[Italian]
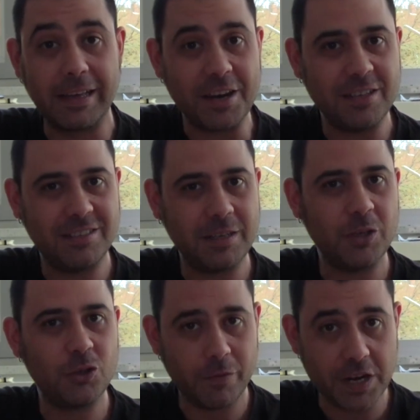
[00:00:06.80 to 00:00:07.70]

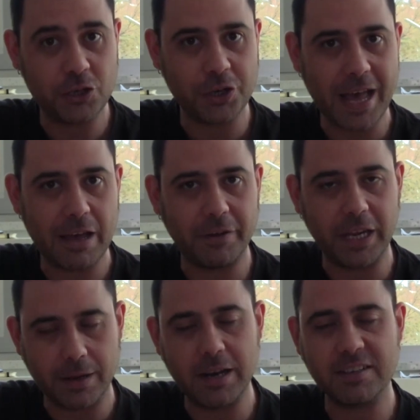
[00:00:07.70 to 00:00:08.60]
Carissimi giovani
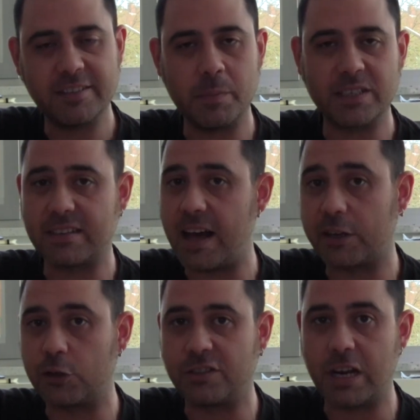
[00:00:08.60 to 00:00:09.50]
cinefili, Larsi
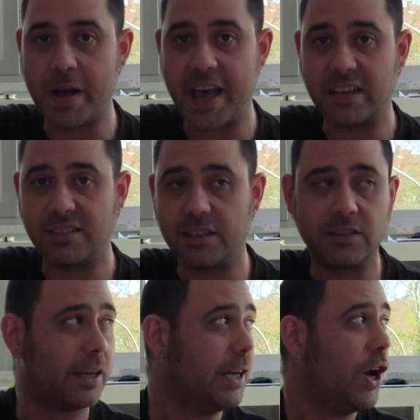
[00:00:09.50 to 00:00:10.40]
Bastardo, Cinema
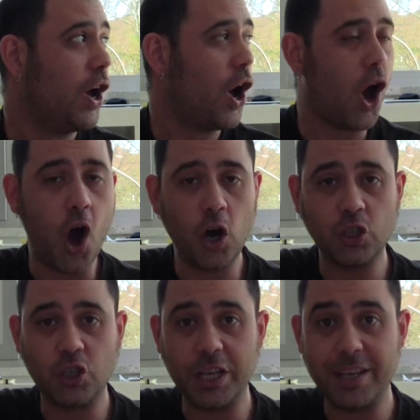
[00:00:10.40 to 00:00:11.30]
Exit,
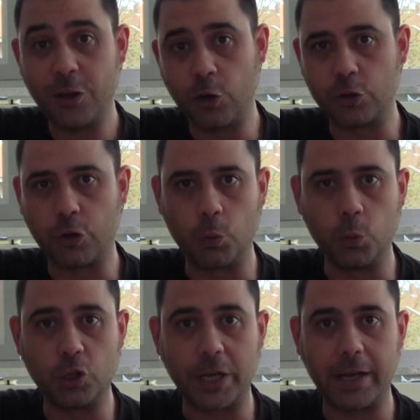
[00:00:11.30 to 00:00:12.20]
oggi in
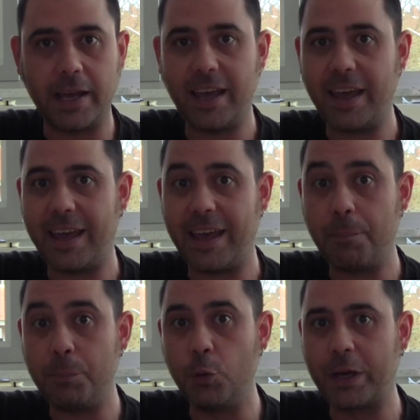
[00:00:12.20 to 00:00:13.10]
controluce
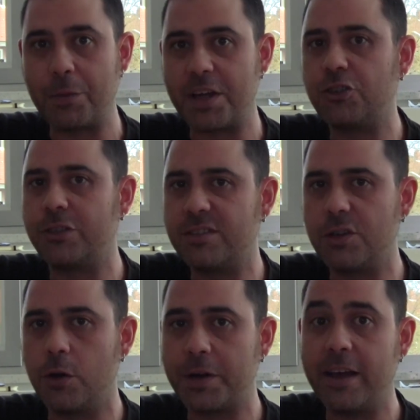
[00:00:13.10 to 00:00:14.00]
e più che una
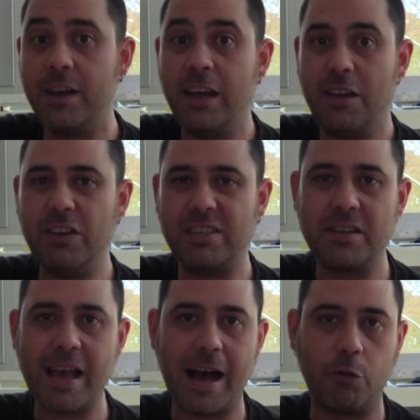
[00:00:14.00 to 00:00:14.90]
recensione vi
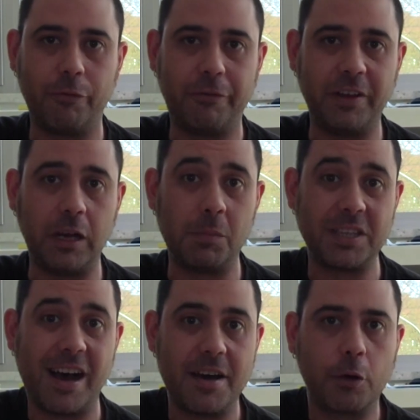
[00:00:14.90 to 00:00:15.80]
segnalo un film
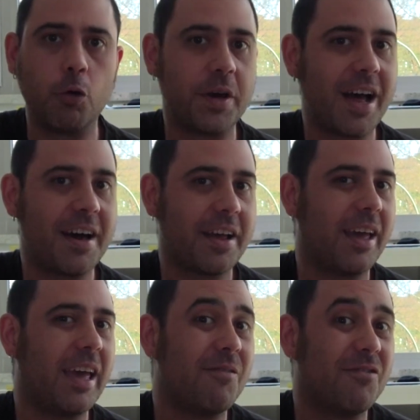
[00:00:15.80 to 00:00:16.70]
da
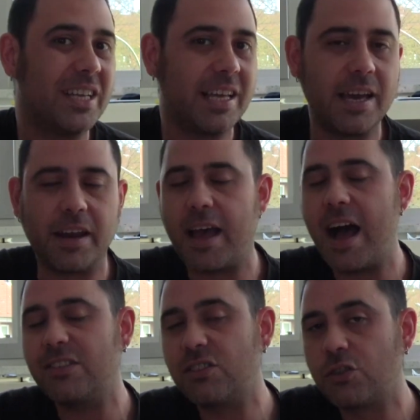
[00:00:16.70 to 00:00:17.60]
recuperare e vedere
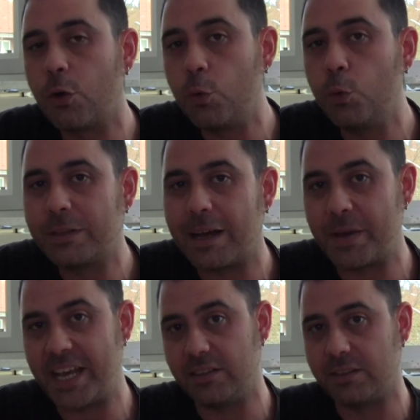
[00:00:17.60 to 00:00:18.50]

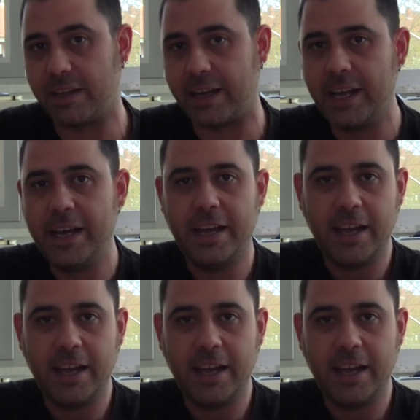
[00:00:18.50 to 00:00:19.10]
assolutamente.